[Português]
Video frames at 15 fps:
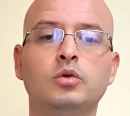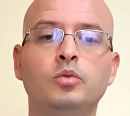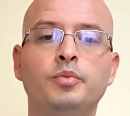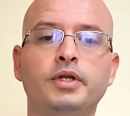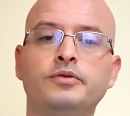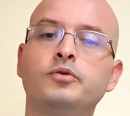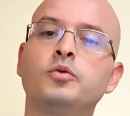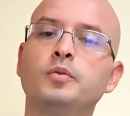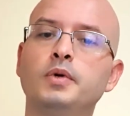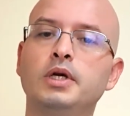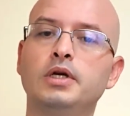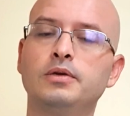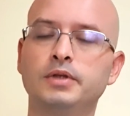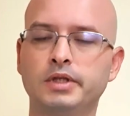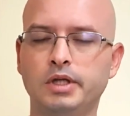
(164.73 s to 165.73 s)
o preto com o
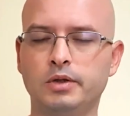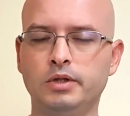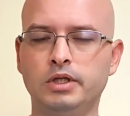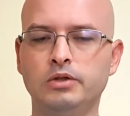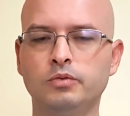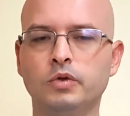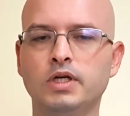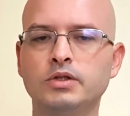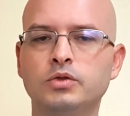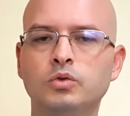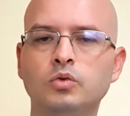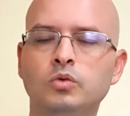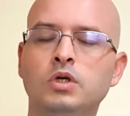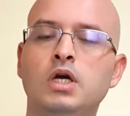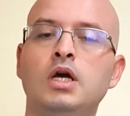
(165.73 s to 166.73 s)
branco e tem ainda o
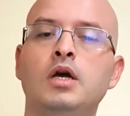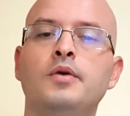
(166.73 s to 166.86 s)
azul